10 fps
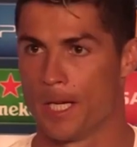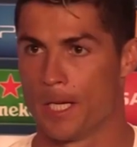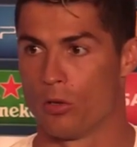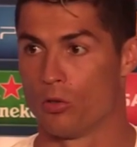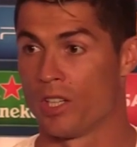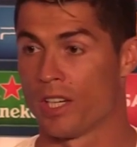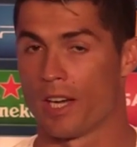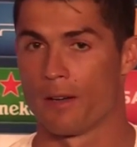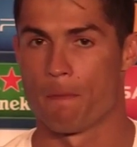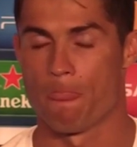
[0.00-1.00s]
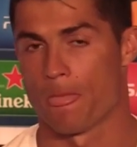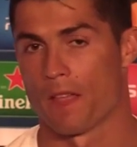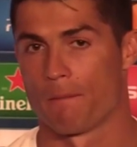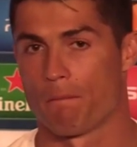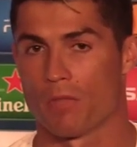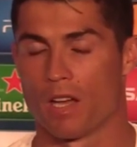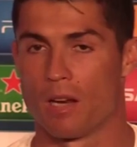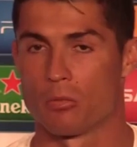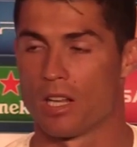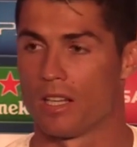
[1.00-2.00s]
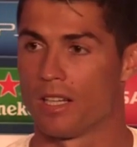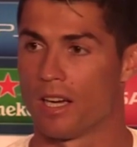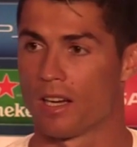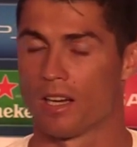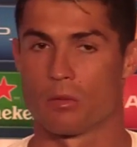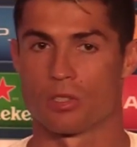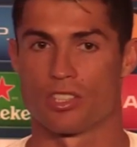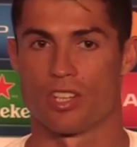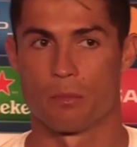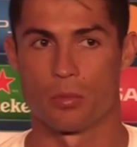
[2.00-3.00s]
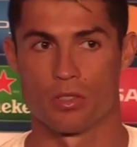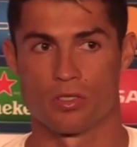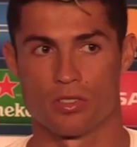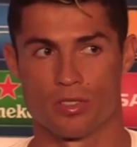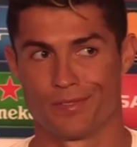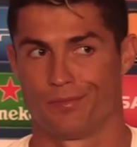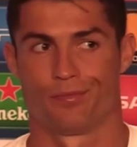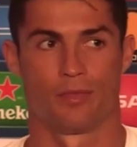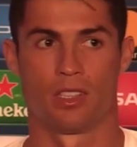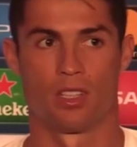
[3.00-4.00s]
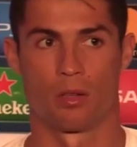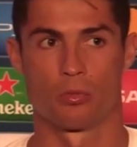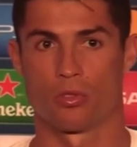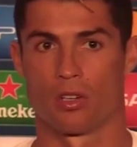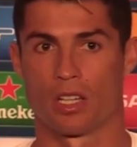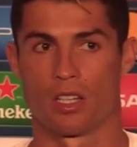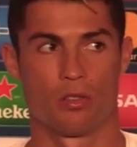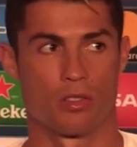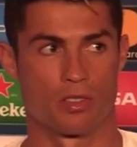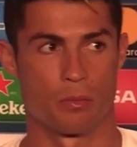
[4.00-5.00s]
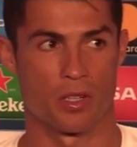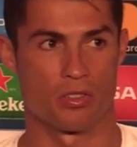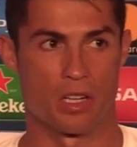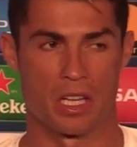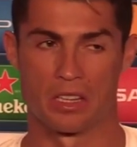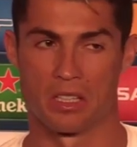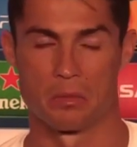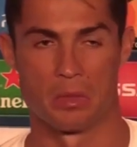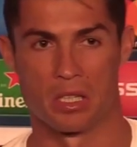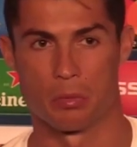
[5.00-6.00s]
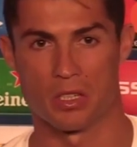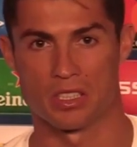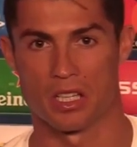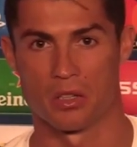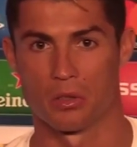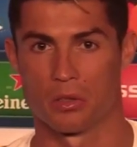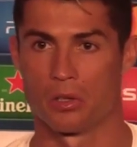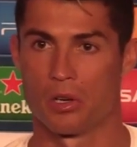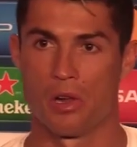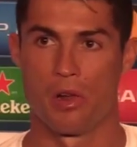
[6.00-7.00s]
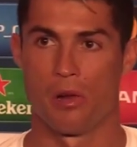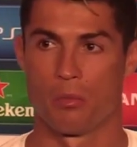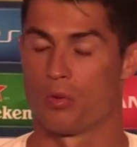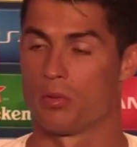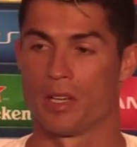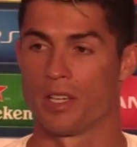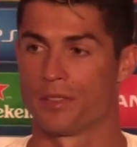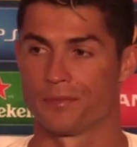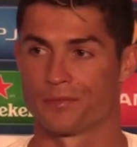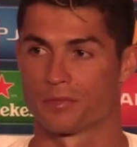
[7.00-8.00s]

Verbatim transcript: de 45 millions d'euros par an. Un éventuel transfert qui étonne, car même si l'UEFA a épargner le